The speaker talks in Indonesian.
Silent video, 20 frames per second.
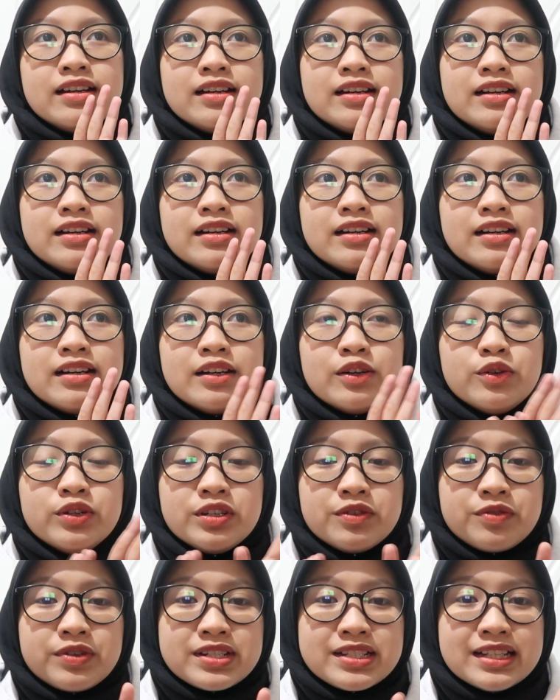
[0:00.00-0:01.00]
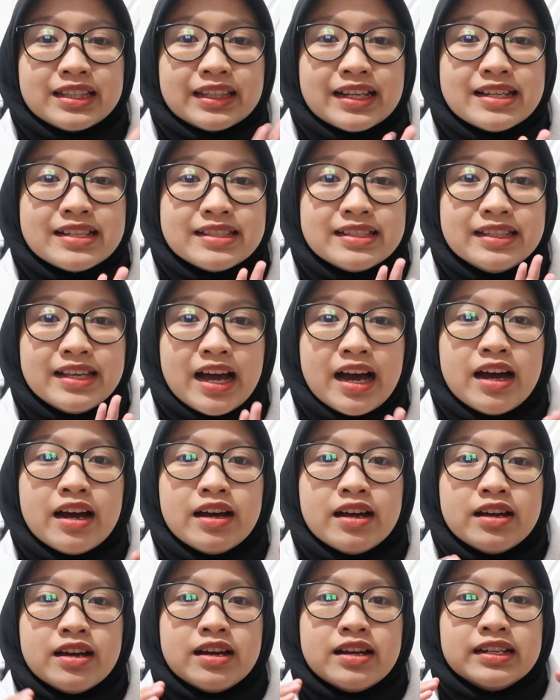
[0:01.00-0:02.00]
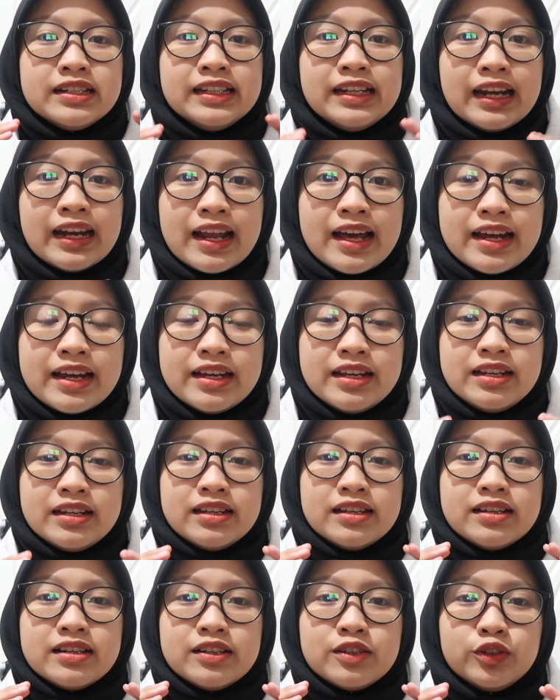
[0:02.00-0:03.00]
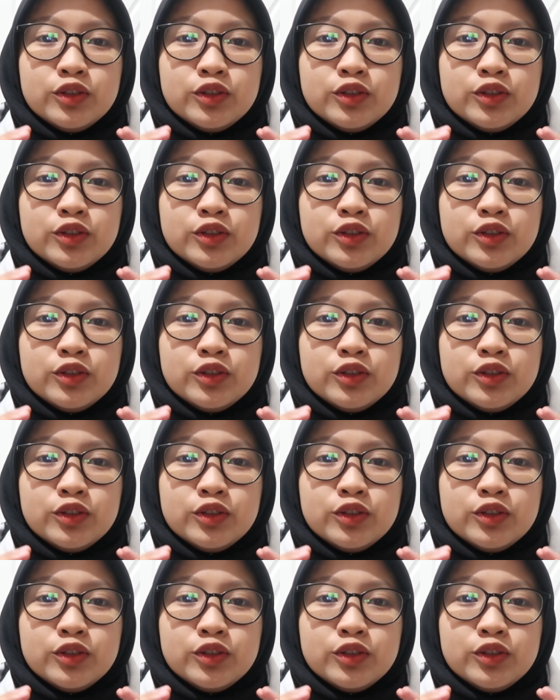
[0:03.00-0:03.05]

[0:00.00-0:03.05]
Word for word: uh, universitas yang nilai